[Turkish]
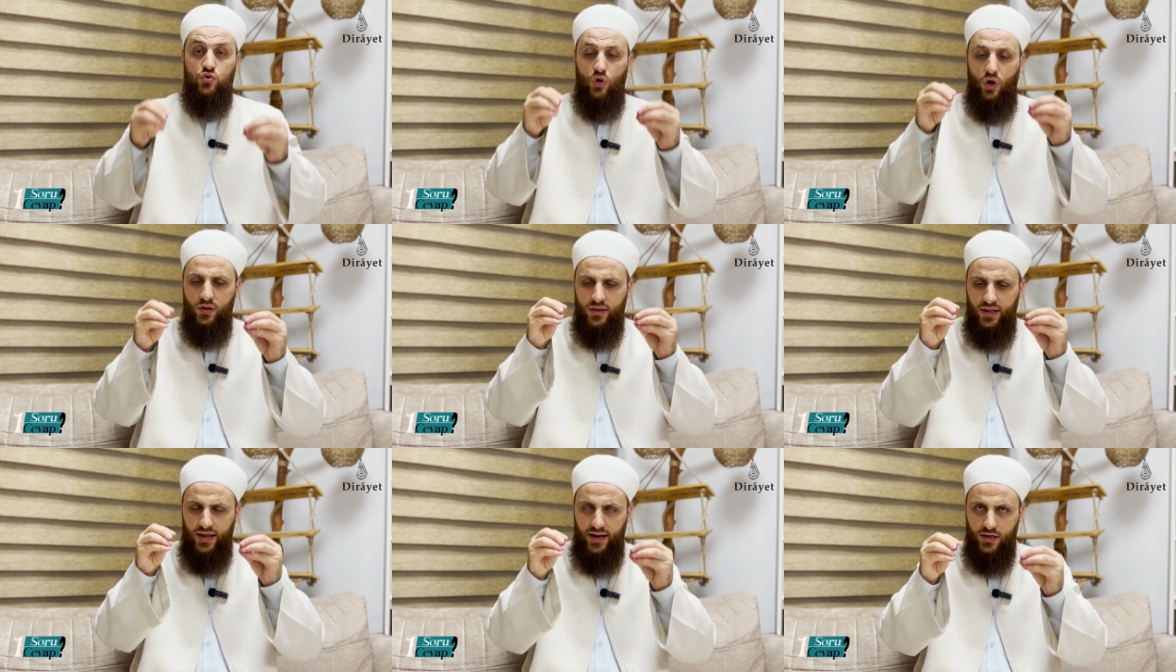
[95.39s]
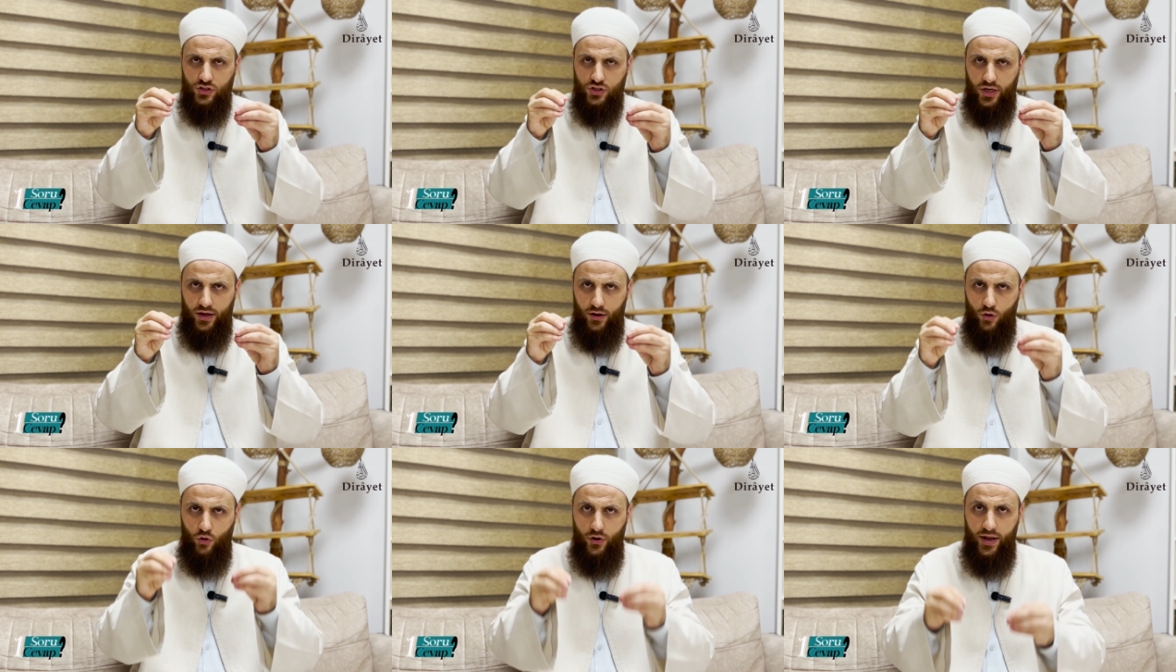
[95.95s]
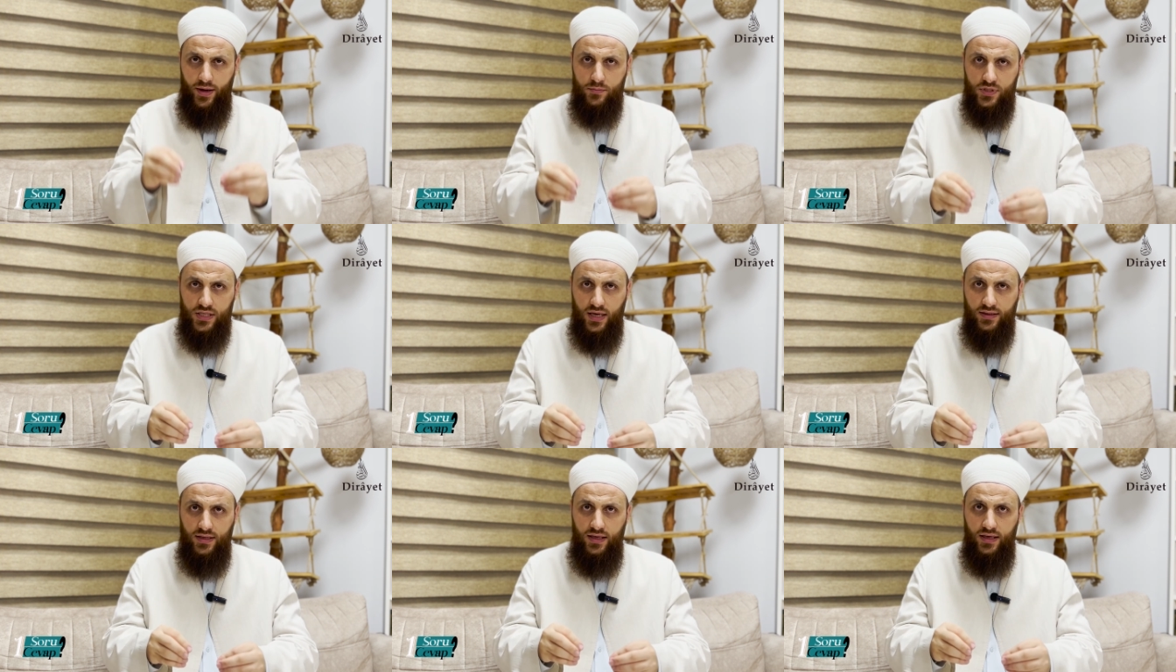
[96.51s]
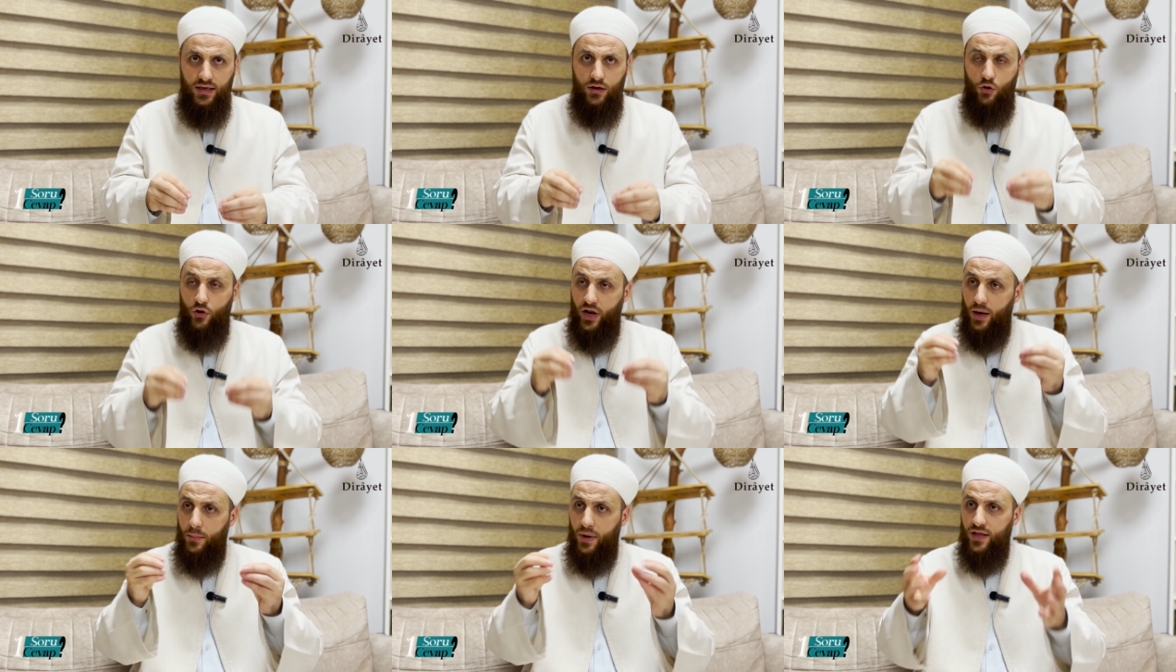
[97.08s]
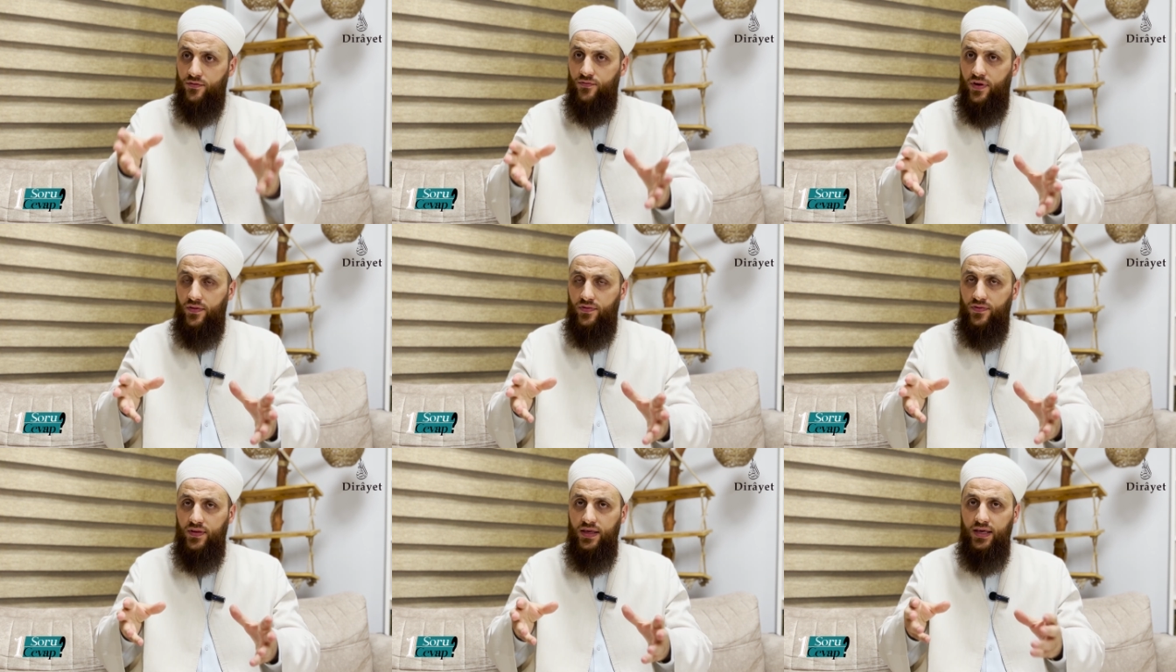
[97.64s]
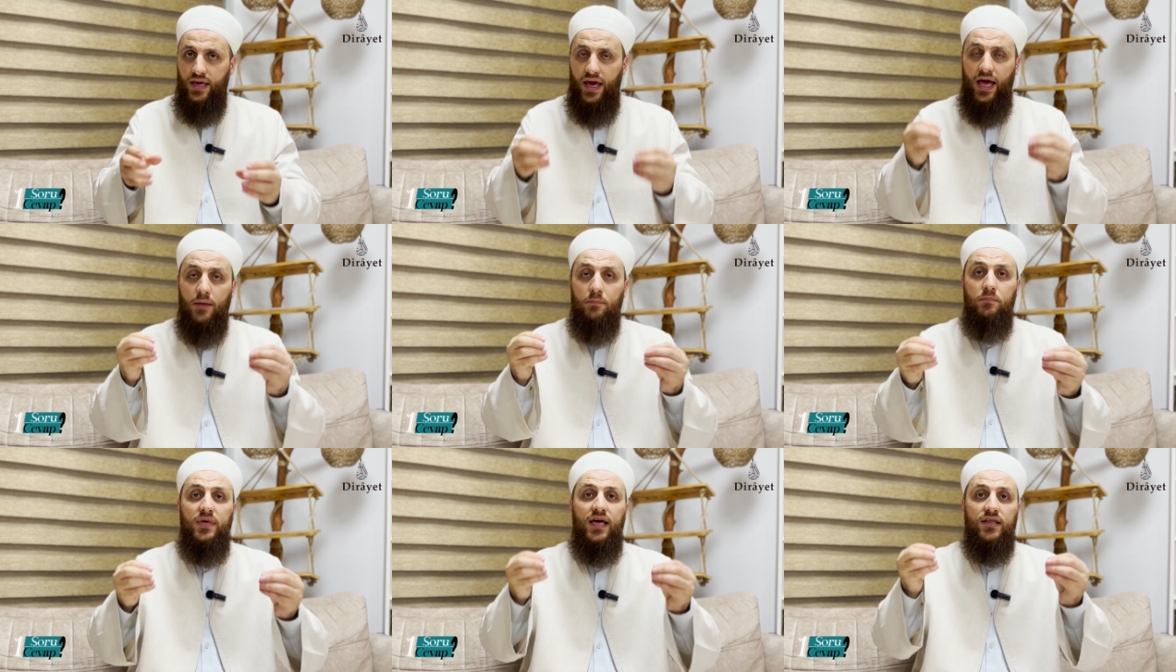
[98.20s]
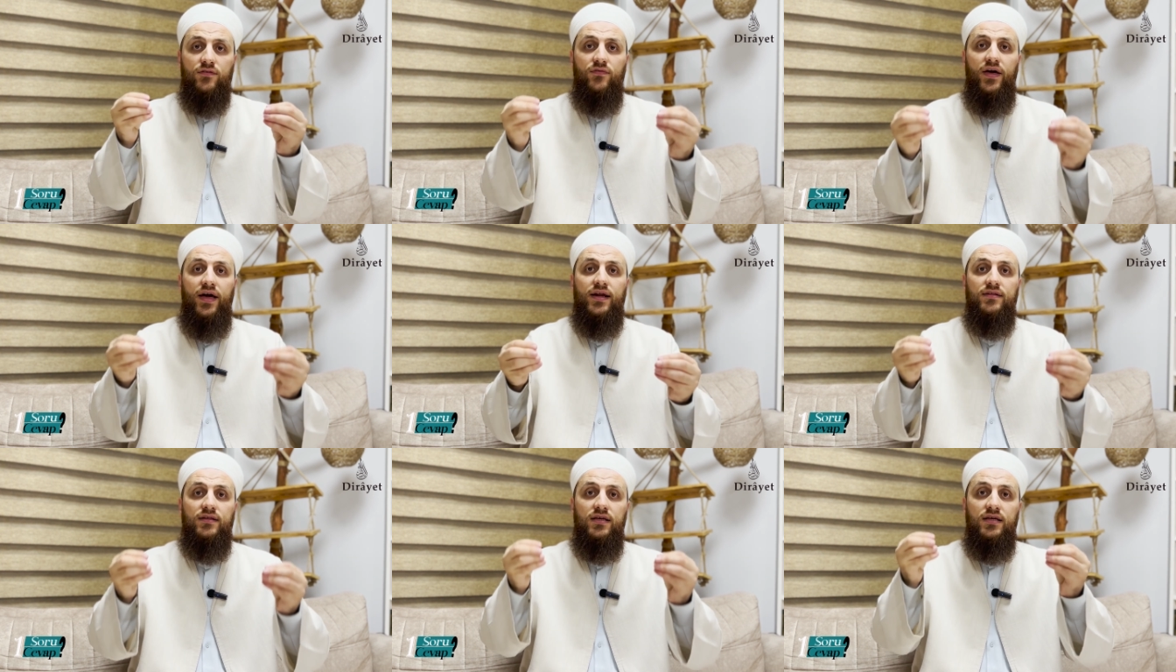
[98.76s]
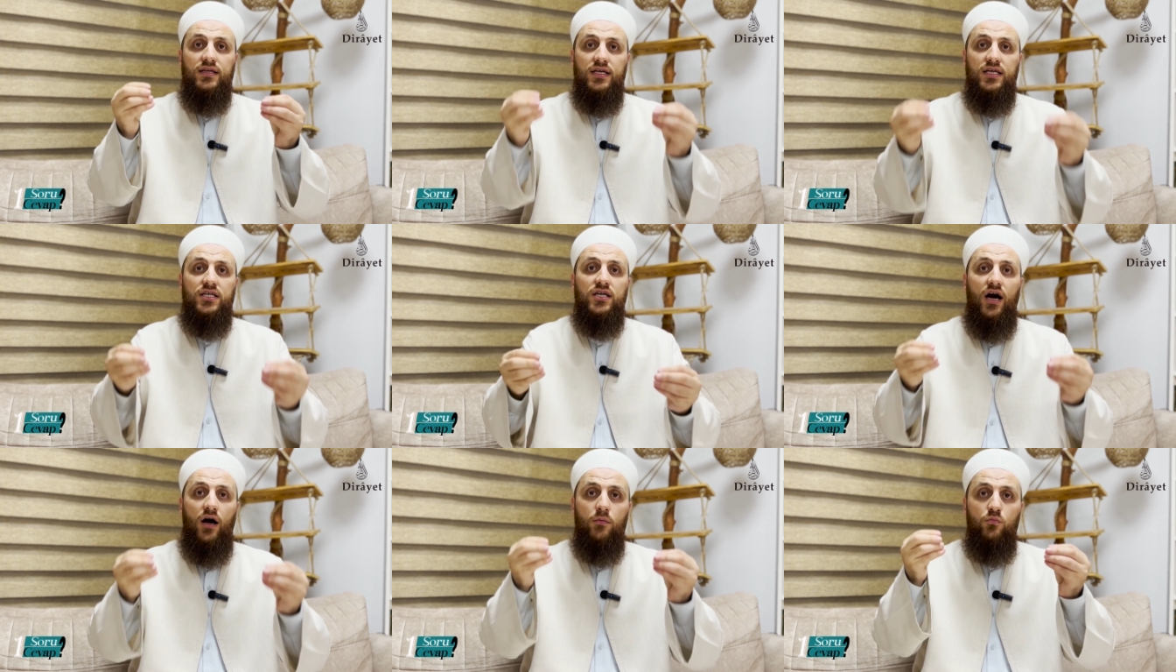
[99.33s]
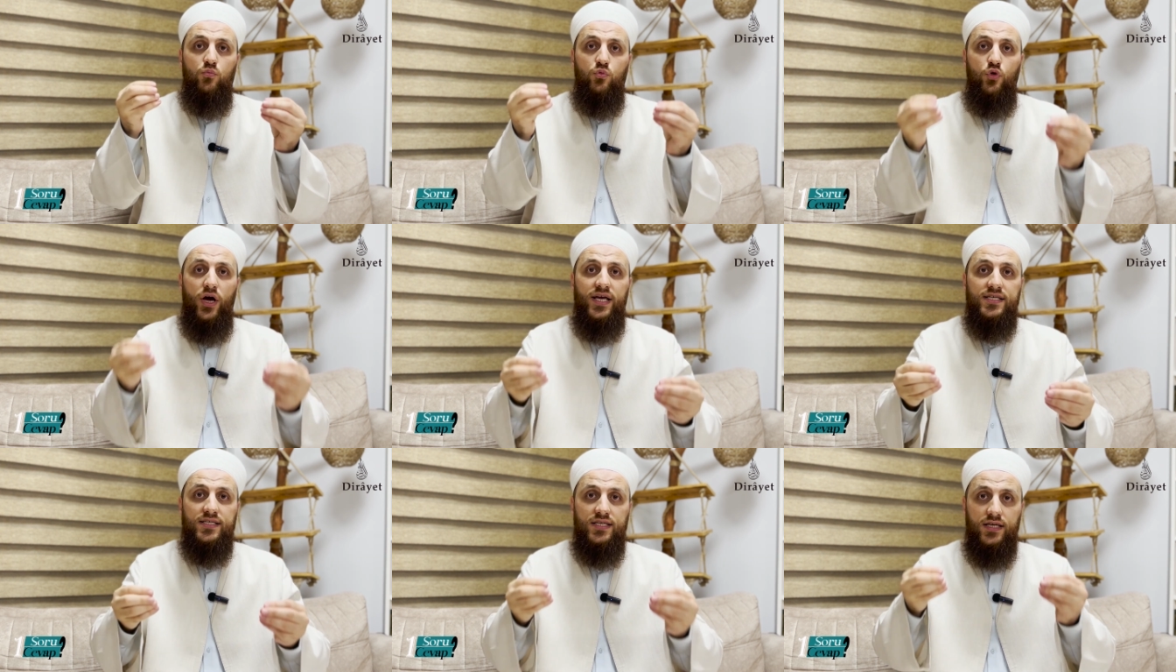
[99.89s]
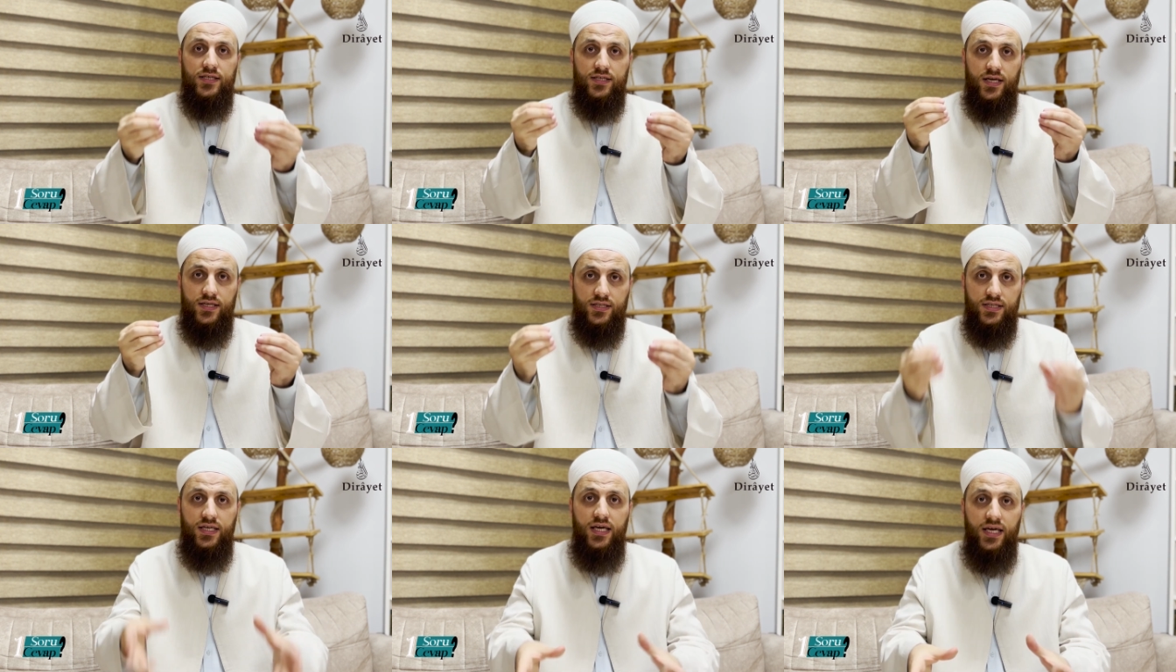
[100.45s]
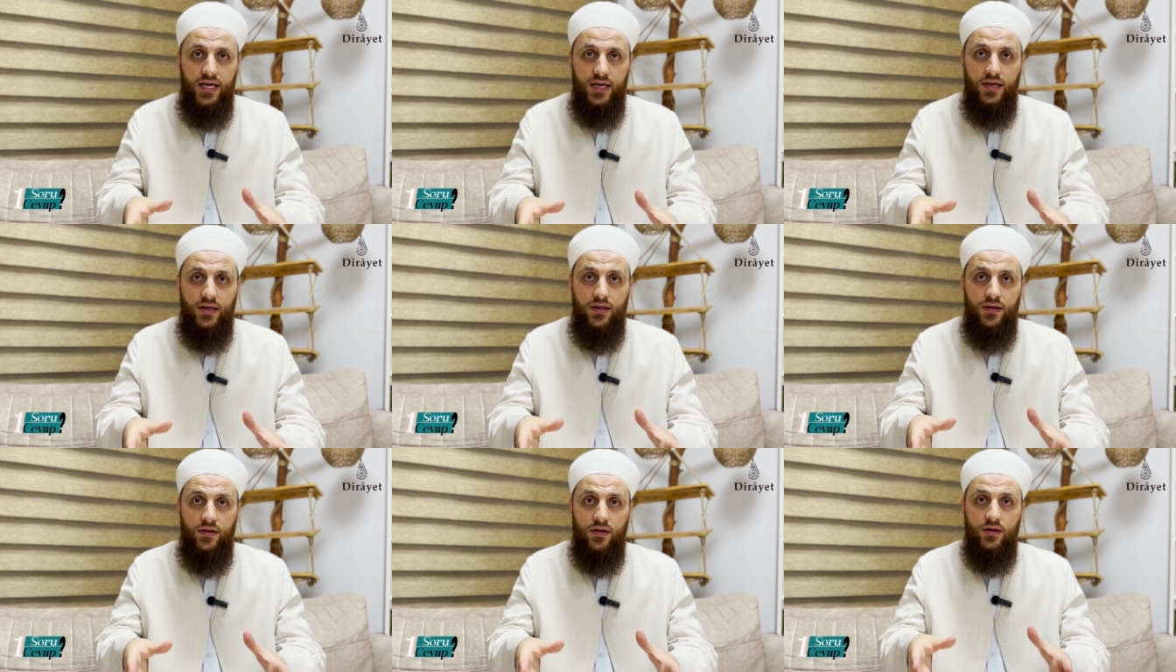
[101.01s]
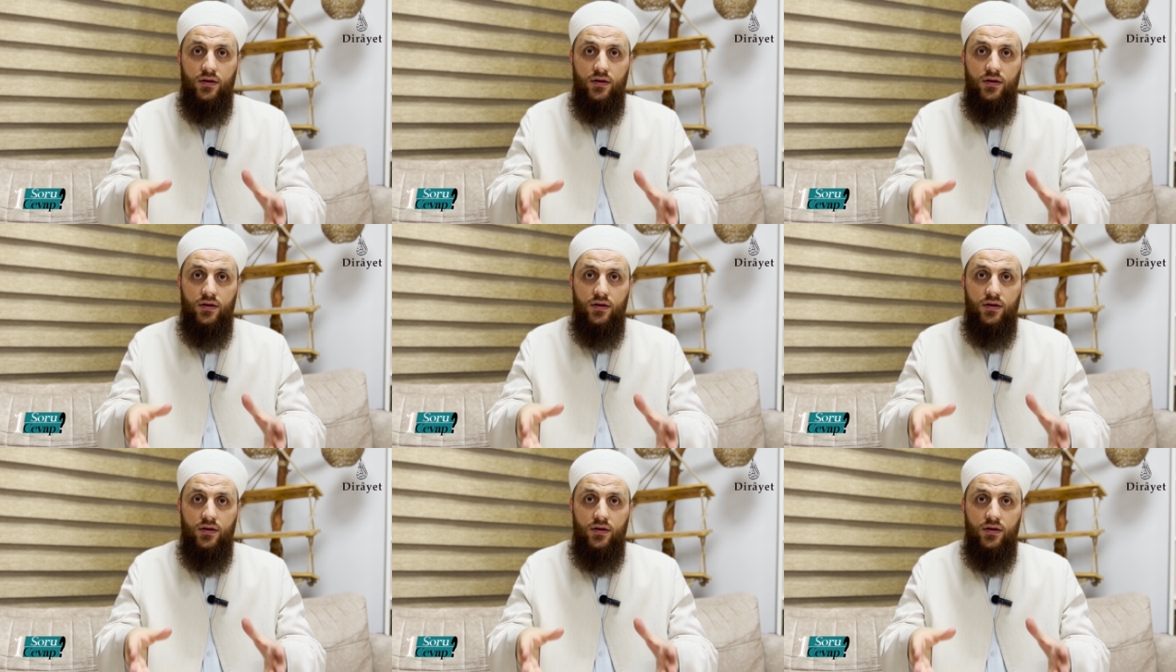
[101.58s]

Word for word: son derece önemsediği, önem atfettiği, ehemmiyet verdiği nikah müessesesi